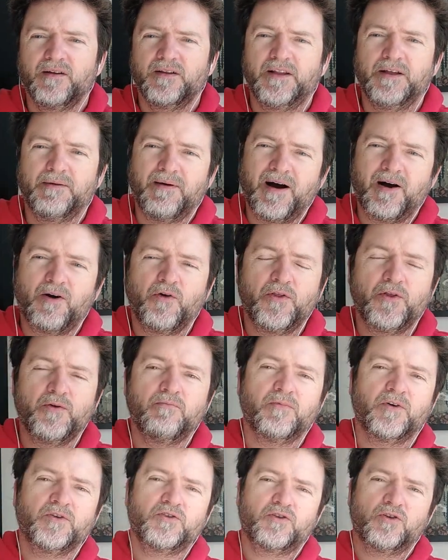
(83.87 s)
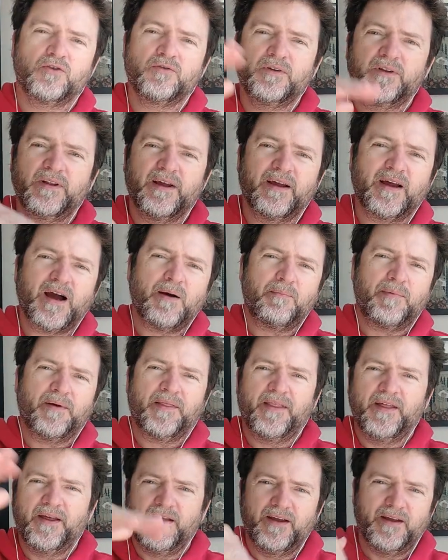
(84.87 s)
debajo de un montón de
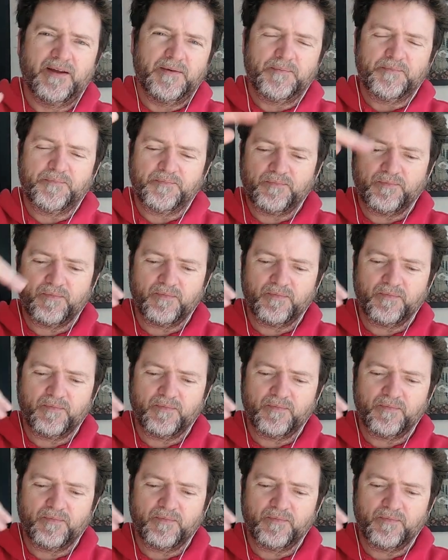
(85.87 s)
capas de,